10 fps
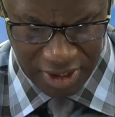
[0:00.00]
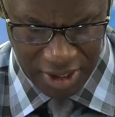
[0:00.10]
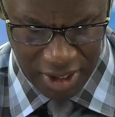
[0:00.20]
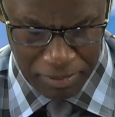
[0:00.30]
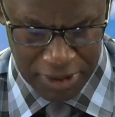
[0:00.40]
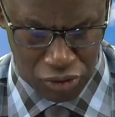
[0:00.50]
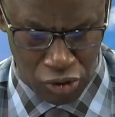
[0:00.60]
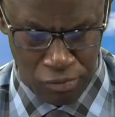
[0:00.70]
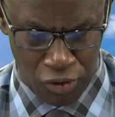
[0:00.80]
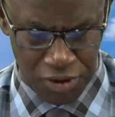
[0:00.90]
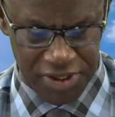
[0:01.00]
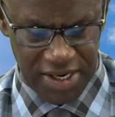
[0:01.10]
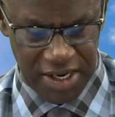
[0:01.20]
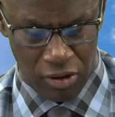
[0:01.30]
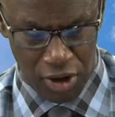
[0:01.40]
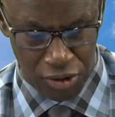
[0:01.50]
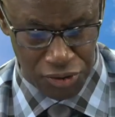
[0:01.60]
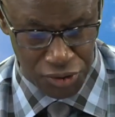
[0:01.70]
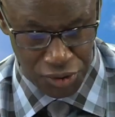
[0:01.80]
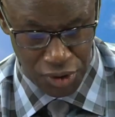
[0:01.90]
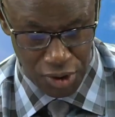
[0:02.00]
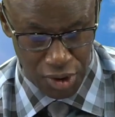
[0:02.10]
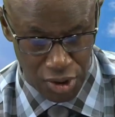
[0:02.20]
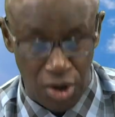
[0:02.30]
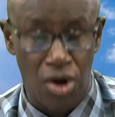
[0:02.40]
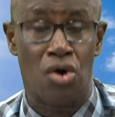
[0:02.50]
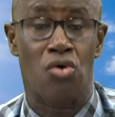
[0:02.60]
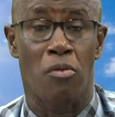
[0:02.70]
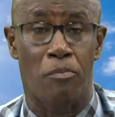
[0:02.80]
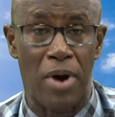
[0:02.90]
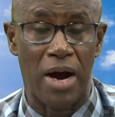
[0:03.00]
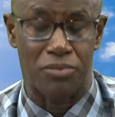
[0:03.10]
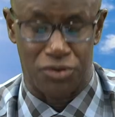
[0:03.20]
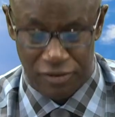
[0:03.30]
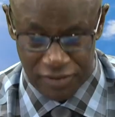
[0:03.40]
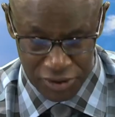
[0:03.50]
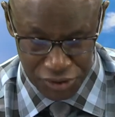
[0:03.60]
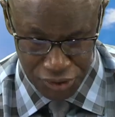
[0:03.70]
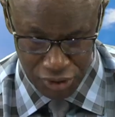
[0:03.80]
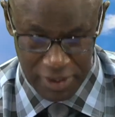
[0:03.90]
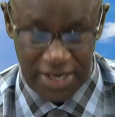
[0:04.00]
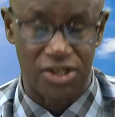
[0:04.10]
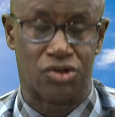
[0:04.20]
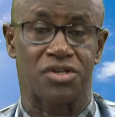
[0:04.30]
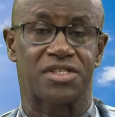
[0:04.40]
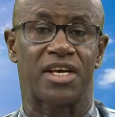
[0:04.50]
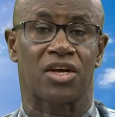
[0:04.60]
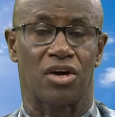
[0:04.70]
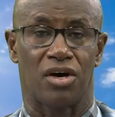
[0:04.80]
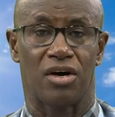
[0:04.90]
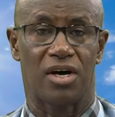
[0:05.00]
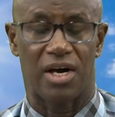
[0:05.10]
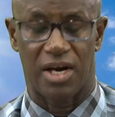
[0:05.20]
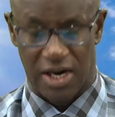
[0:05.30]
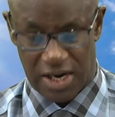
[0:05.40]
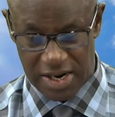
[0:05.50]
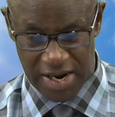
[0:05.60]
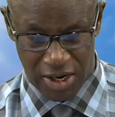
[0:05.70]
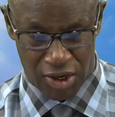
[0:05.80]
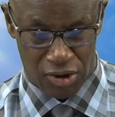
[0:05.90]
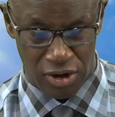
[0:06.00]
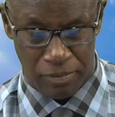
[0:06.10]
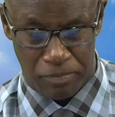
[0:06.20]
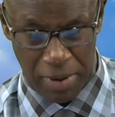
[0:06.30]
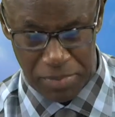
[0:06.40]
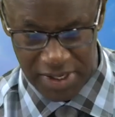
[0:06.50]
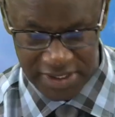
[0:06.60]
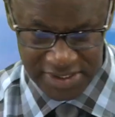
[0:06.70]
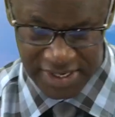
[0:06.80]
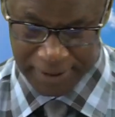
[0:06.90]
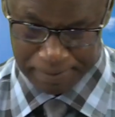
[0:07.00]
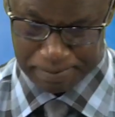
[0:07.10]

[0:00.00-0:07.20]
eh bien, tout le monde est reconnu coupable devant Dieu. Mais qu'est-ce que c'est que la culpabilité